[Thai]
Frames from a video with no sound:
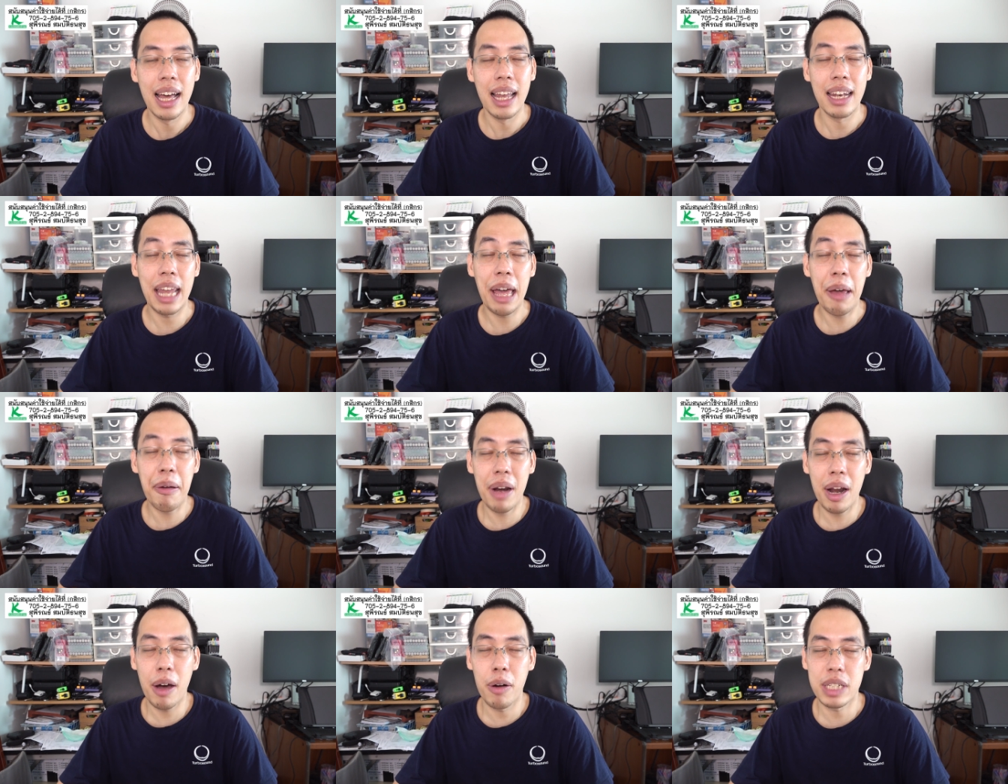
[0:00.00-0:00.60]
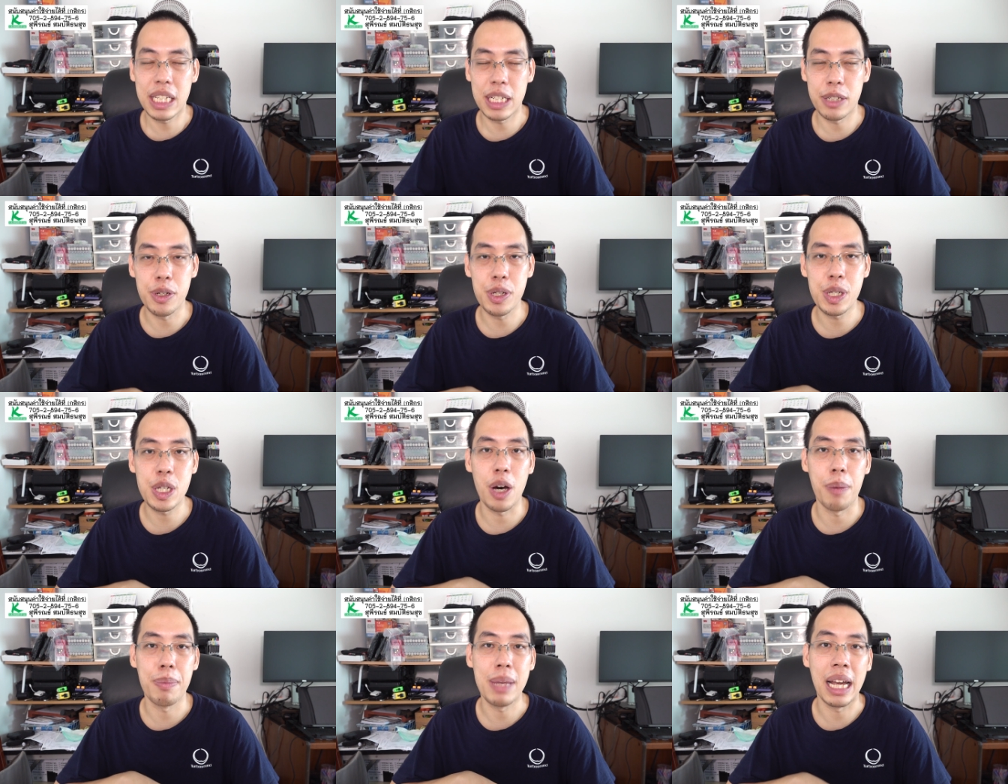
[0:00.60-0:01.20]
และเราจะทด
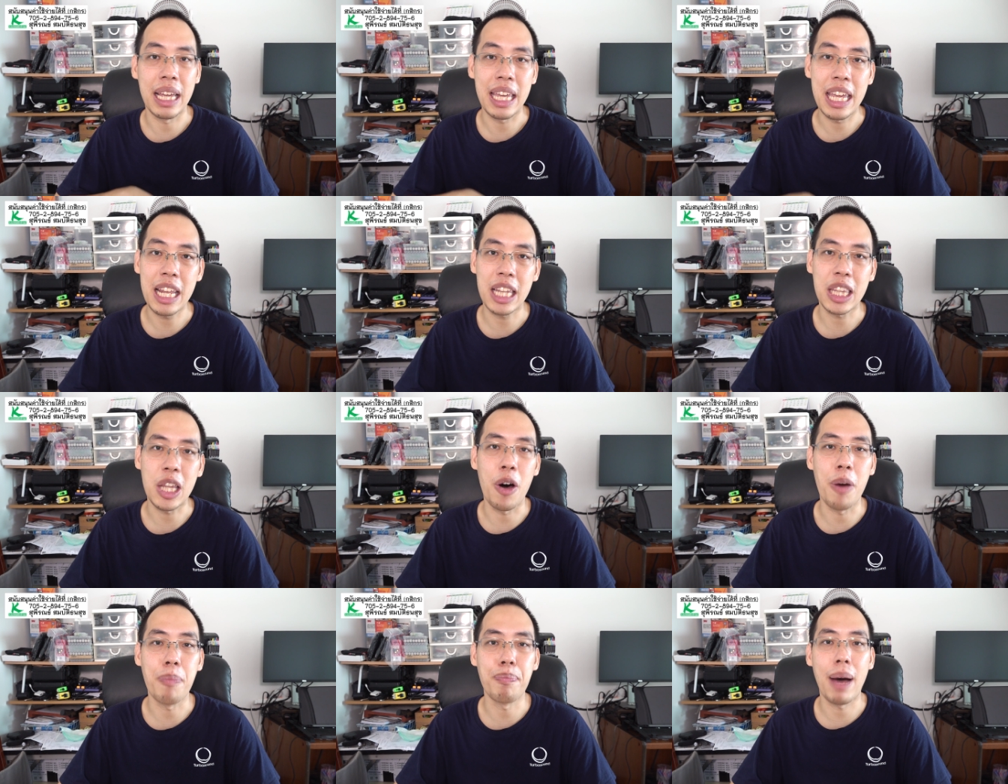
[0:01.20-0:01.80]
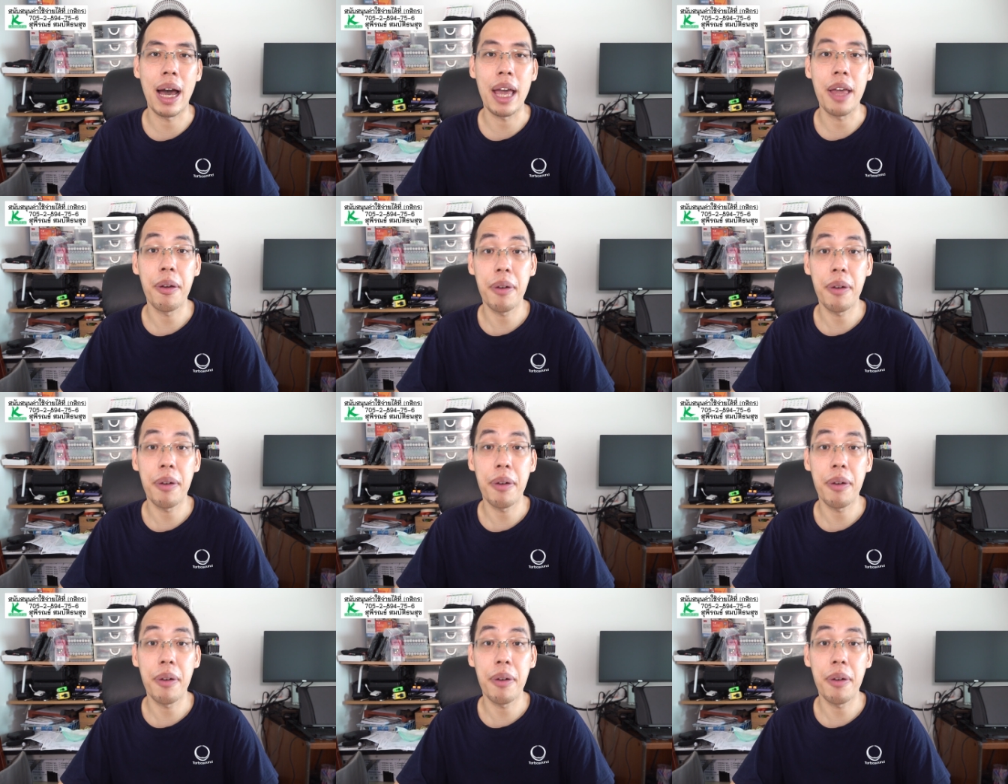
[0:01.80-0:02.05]
สอบอย่างนี้ต่อไป